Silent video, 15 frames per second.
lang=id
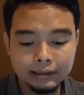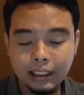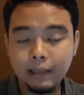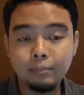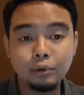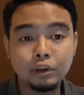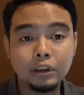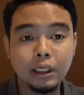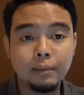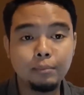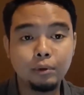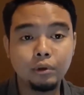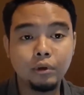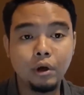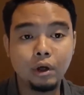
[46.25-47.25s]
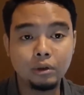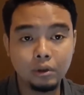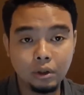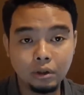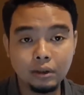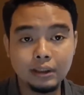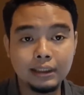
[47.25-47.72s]
serabut-serabut
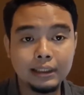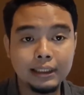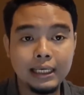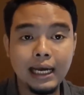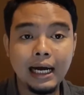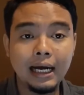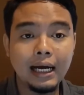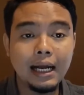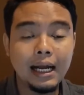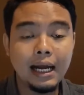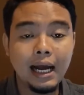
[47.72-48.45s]
otot yang